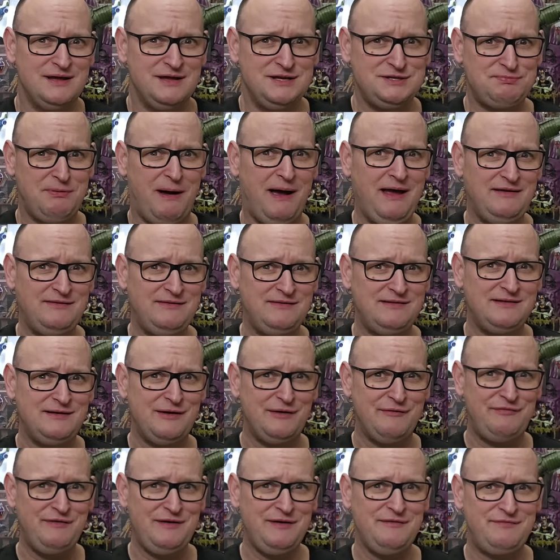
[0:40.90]
Ich weiß nicht,
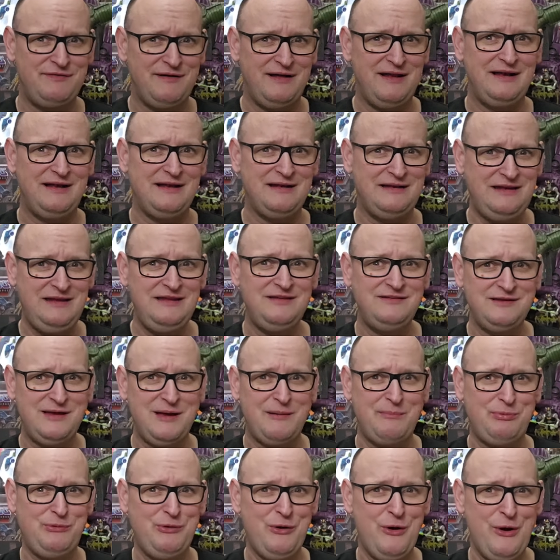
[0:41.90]
auf jeden Fall,
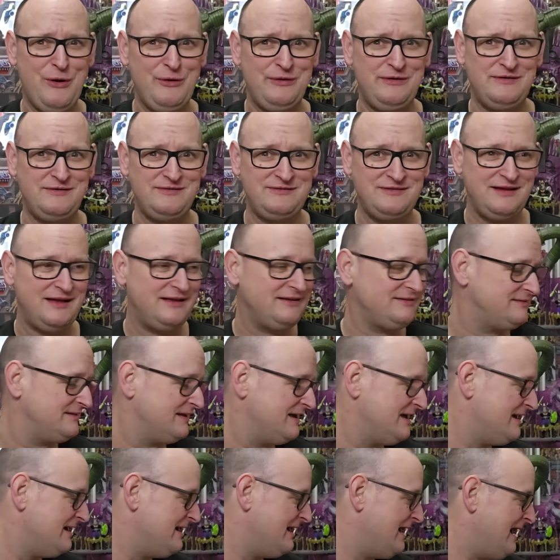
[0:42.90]
dieser Björn ist das,
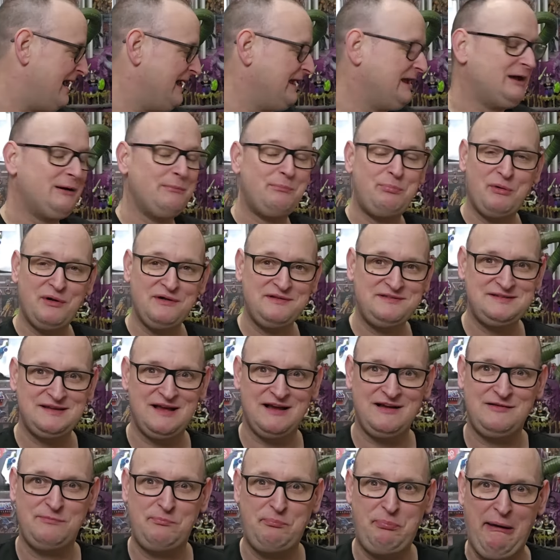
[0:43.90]
ein
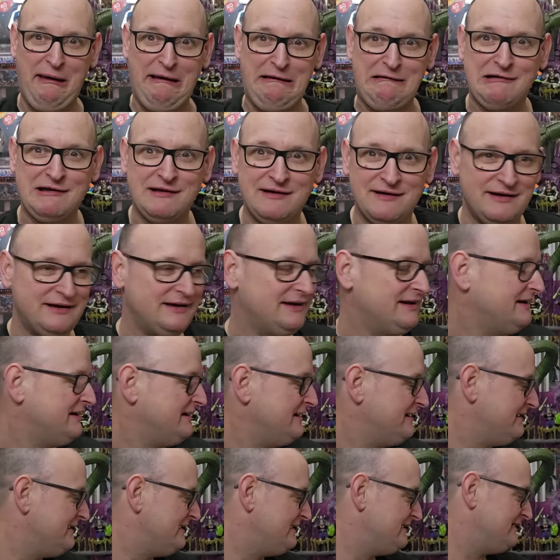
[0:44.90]
Geburtstagspäckle,
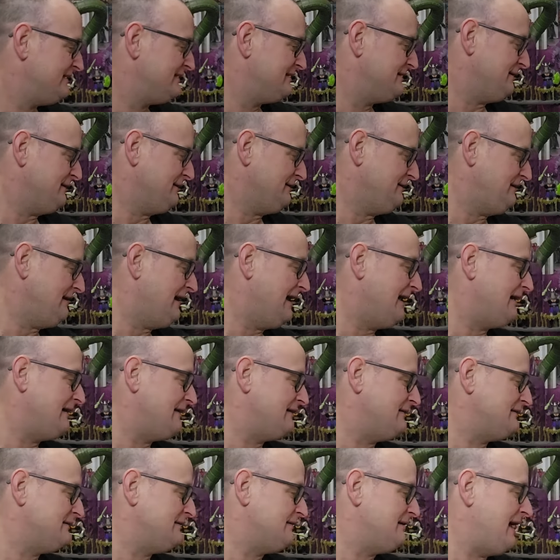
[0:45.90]
äh,
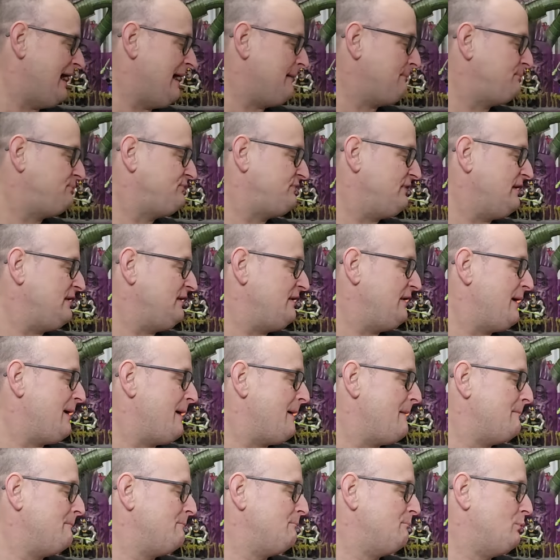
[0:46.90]
ja, äh,
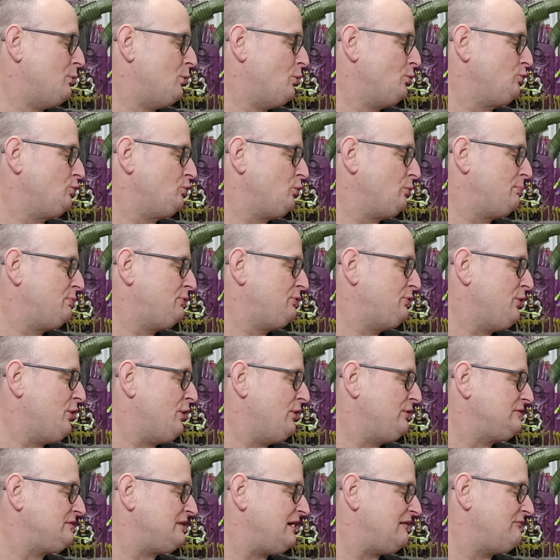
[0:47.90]
Absender Motu
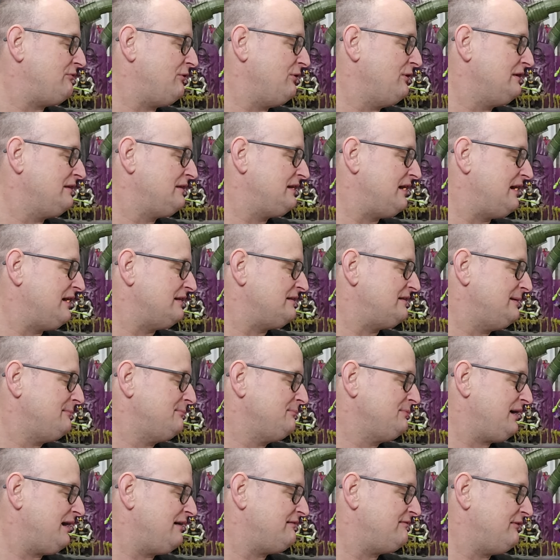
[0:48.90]
Björn Travolta,
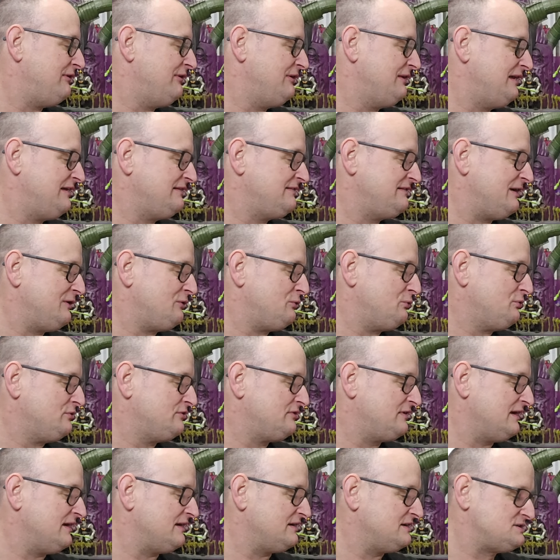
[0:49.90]
dem Travolta sei
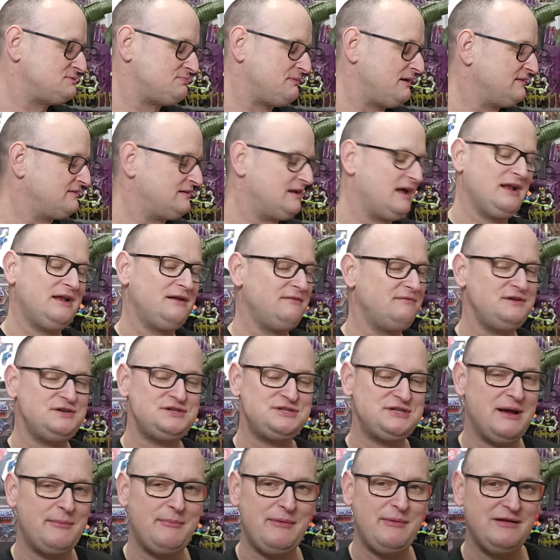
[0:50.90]
Cousin. Ich weiß gar nicht, wie
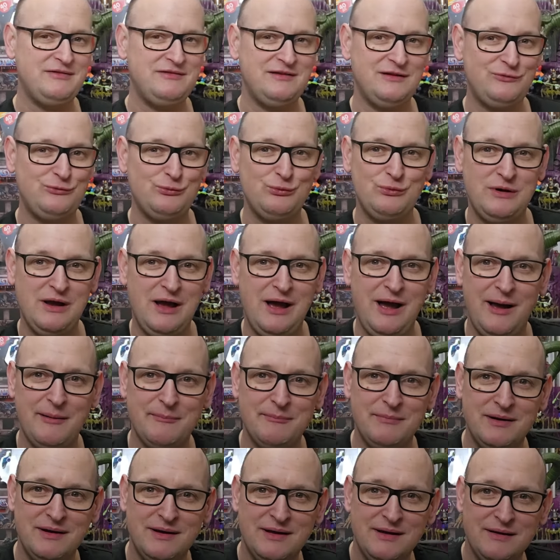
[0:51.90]
ich damals dazu
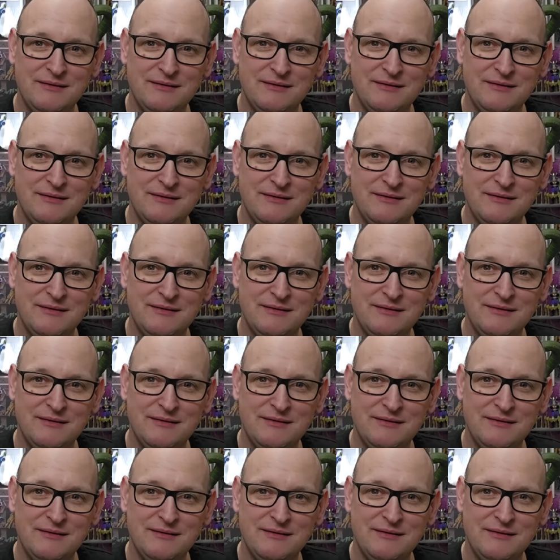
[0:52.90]
kam.